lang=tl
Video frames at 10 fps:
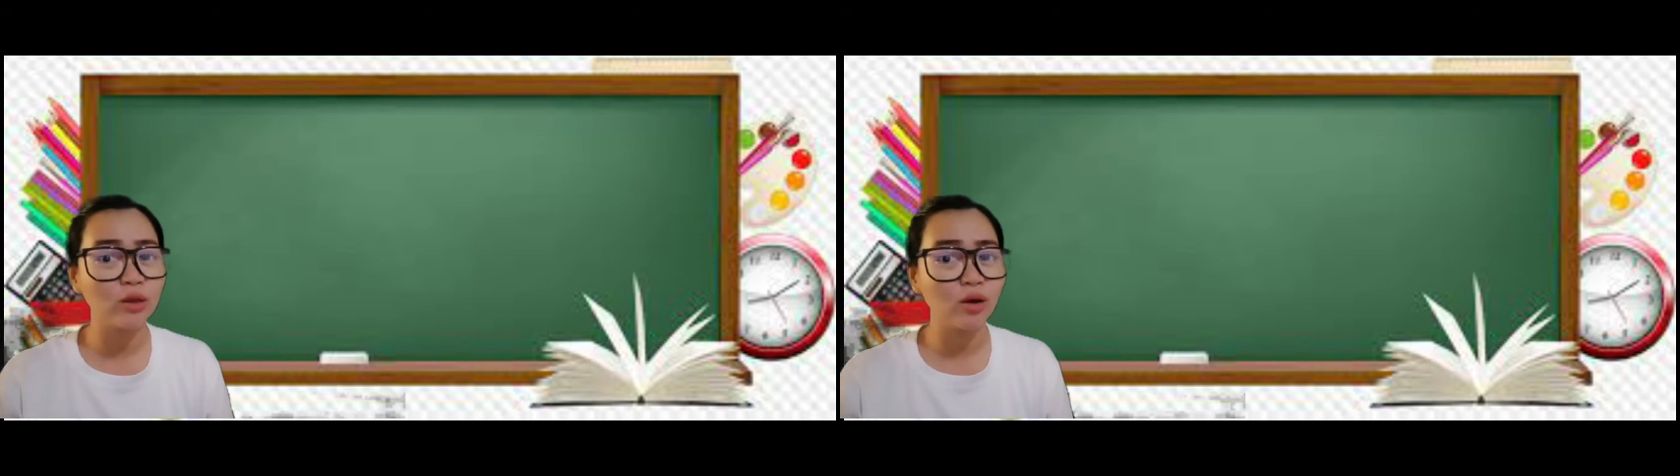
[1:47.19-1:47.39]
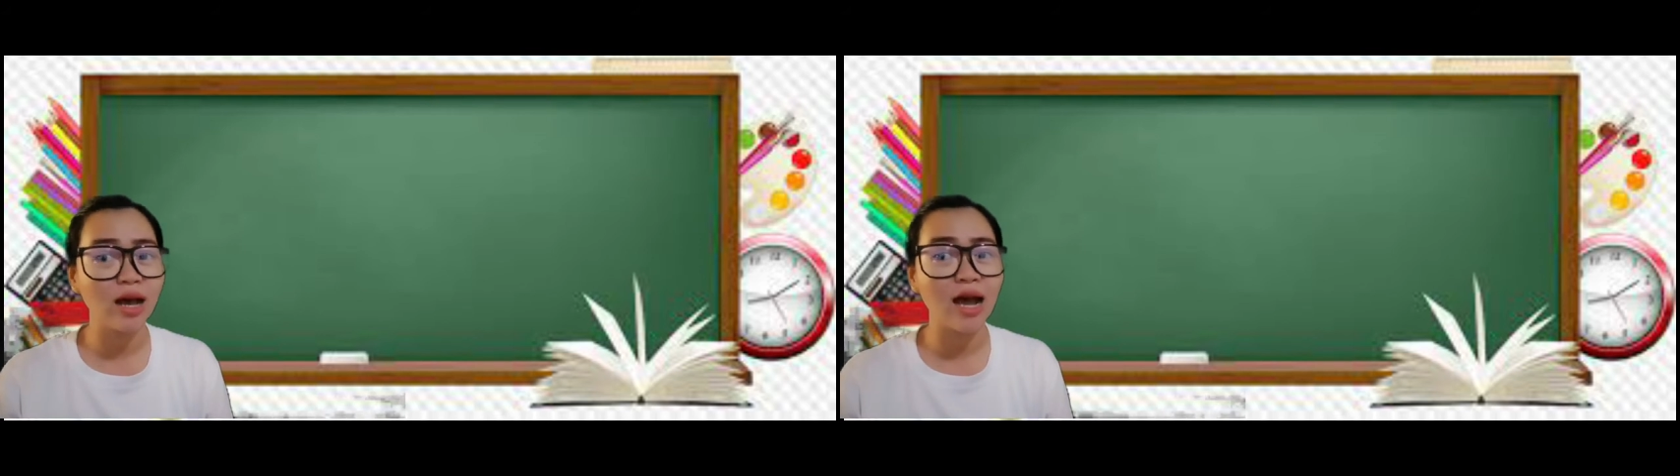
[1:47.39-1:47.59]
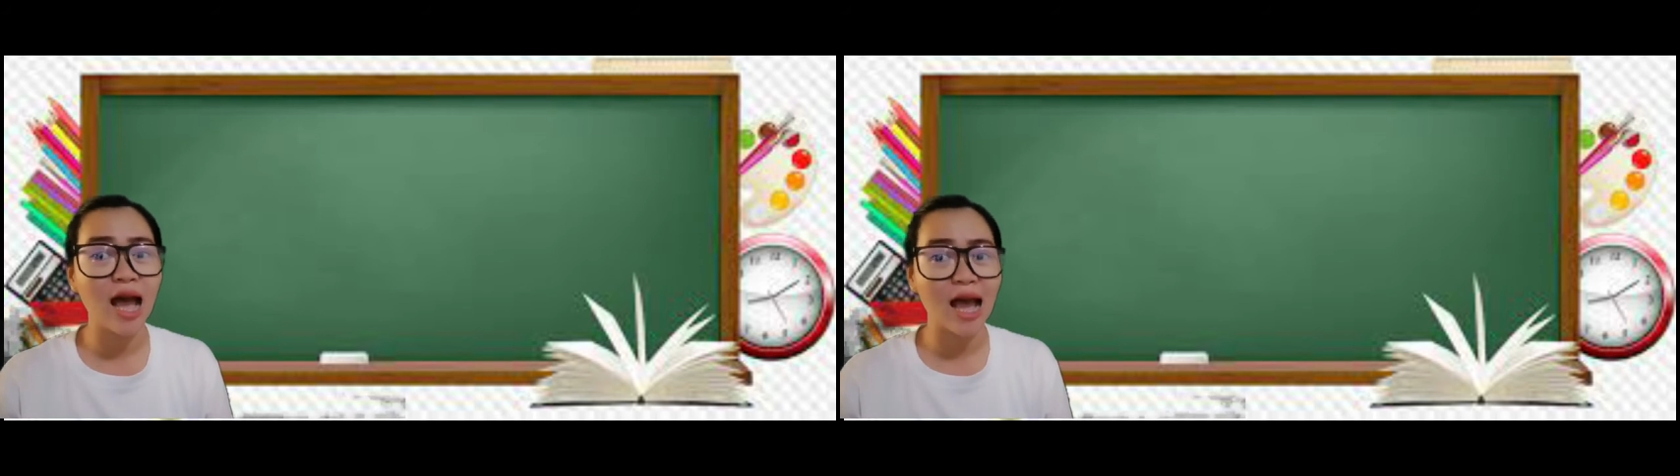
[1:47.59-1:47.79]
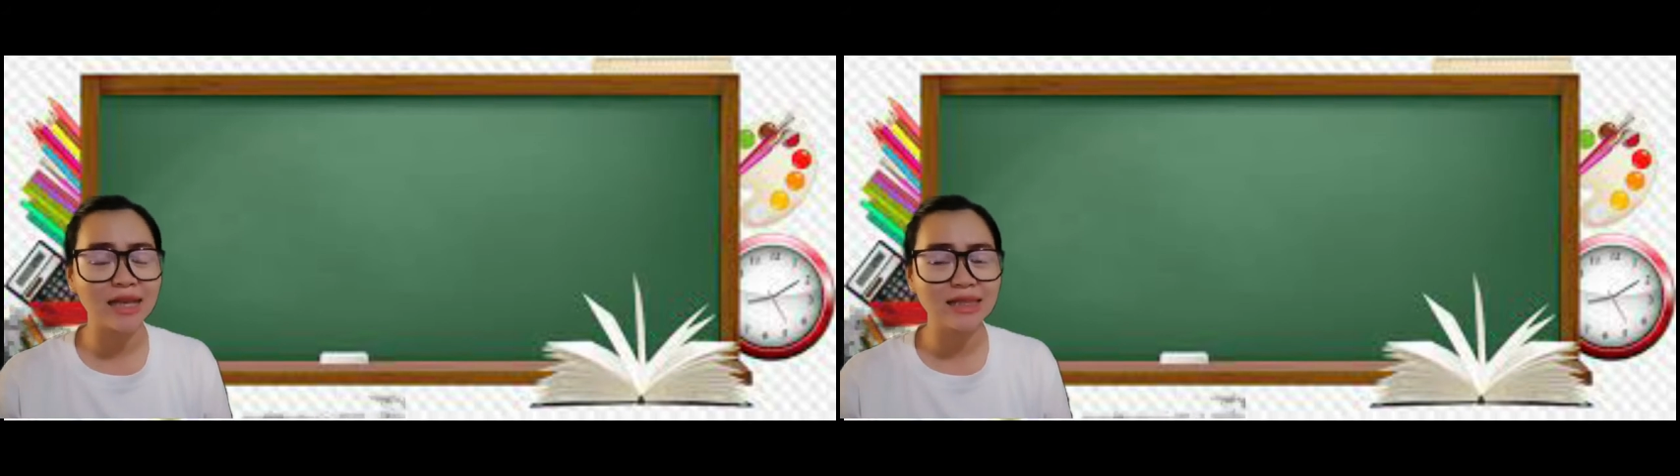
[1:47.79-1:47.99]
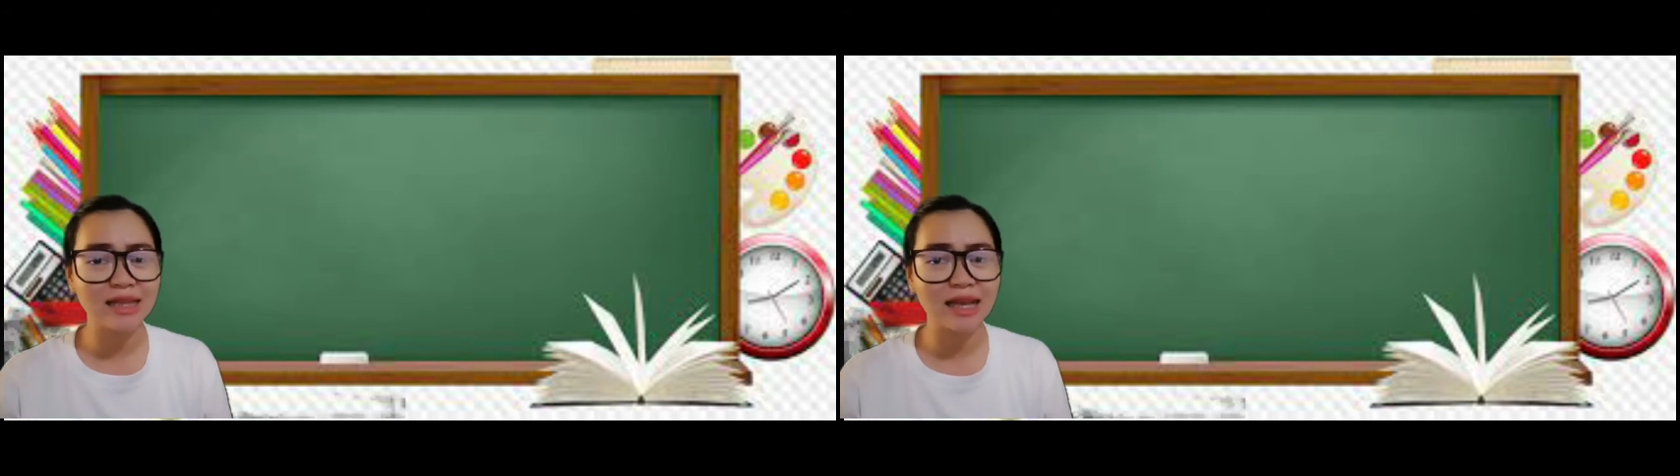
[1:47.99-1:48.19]
ano ang
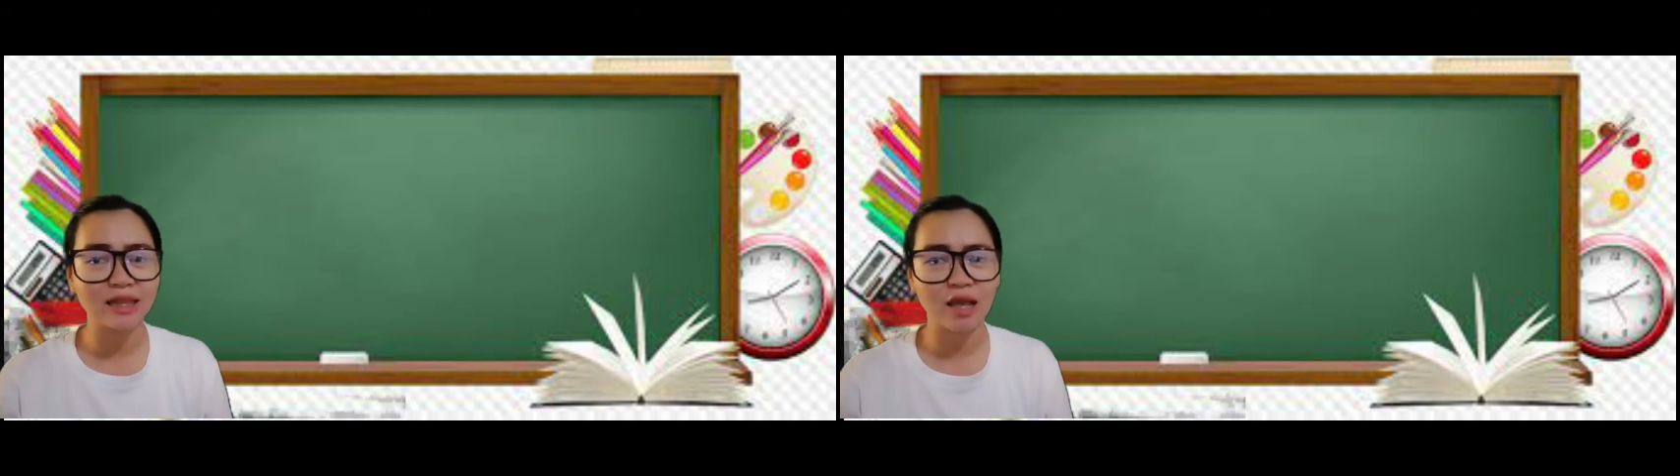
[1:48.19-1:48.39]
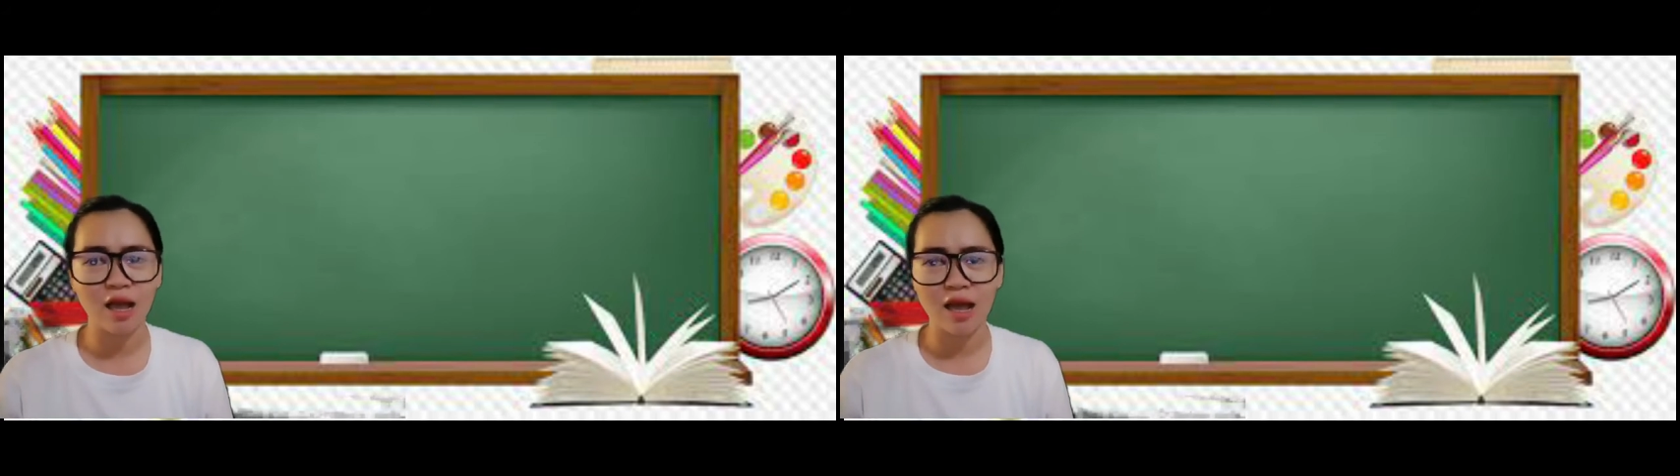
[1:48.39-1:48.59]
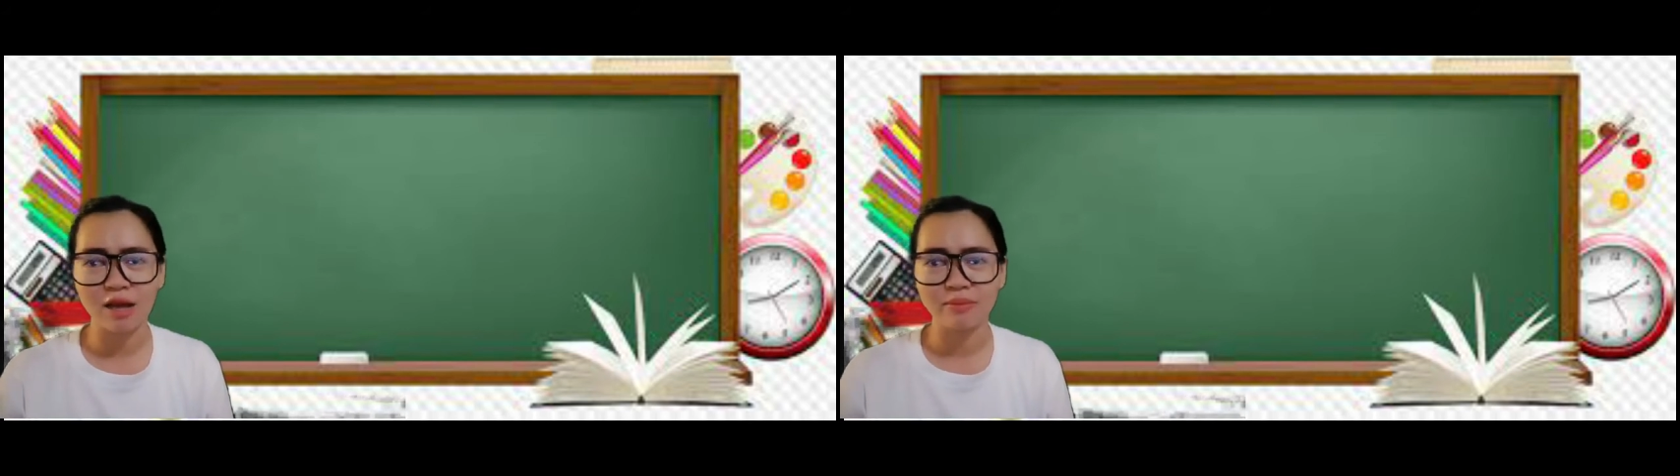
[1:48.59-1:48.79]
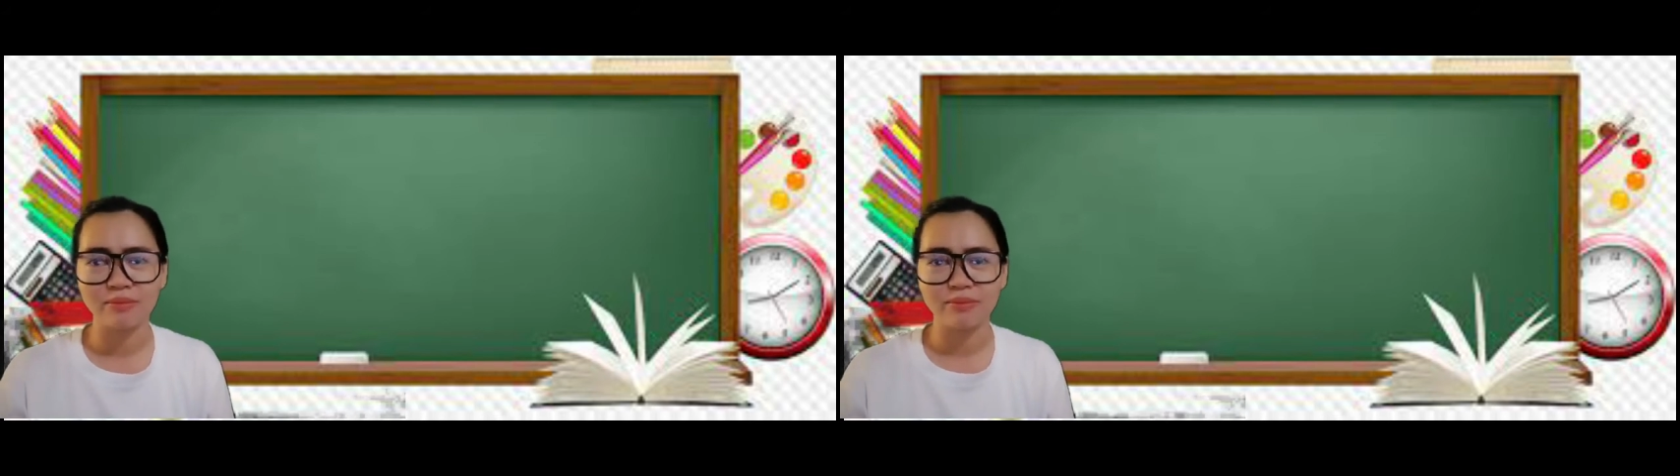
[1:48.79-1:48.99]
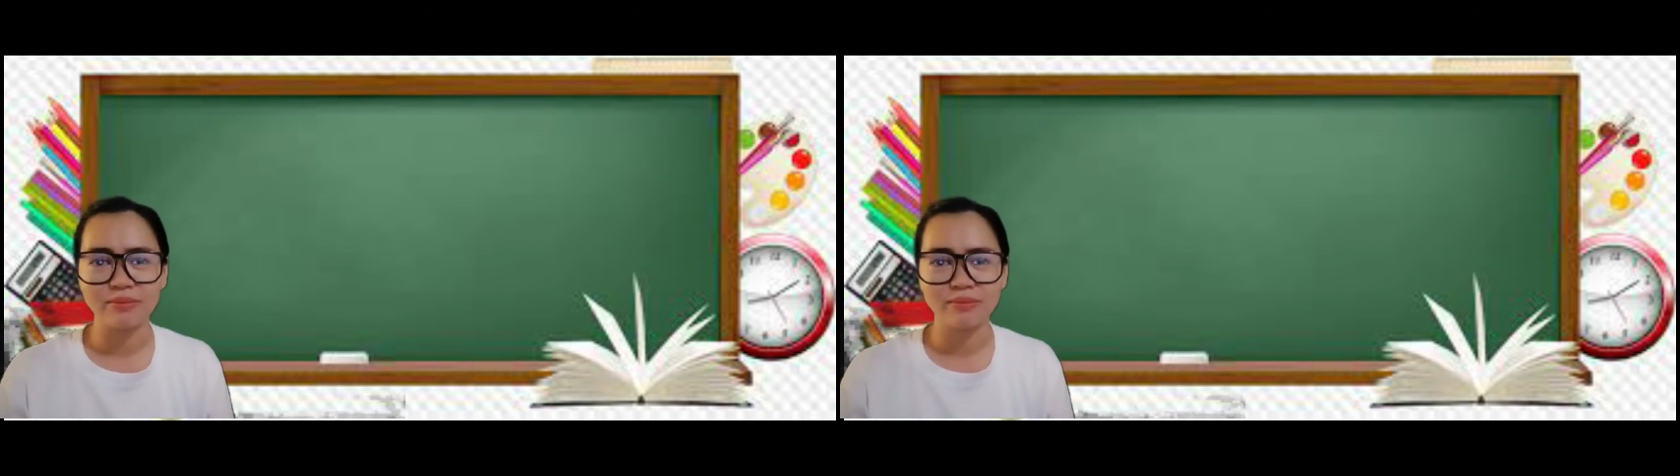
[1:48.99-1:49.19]
has at ang have.